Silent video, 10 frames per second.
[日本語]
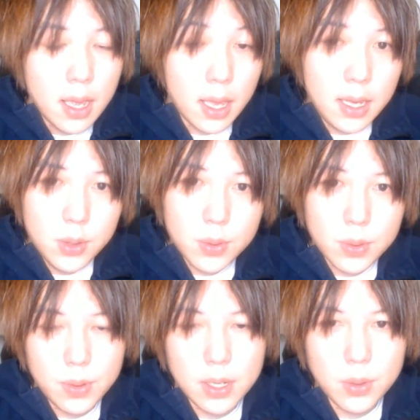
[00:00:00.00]
エイト
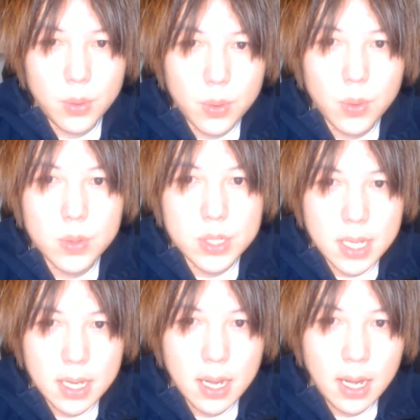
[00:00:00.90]
君が投稿し
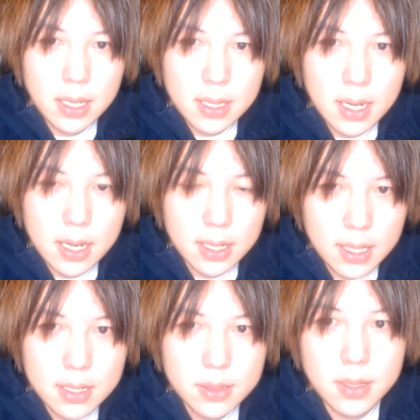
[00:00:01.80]
たかなたがい
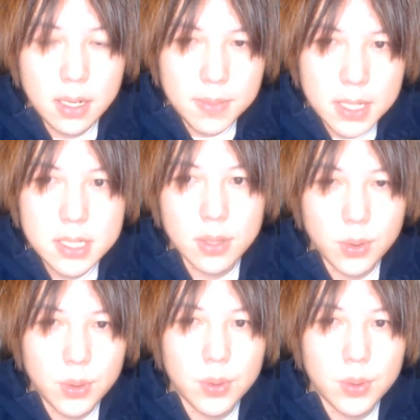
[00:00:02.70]
なくなりましたとい